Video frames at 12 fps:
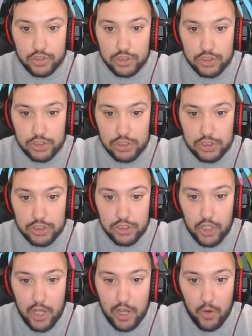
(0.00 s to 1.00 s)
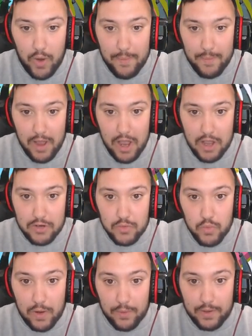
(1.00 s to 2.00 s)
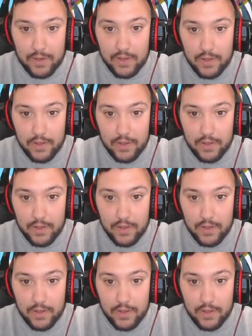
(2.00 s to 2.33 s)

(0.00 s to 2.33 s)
y... ¡Uh, vale, vale.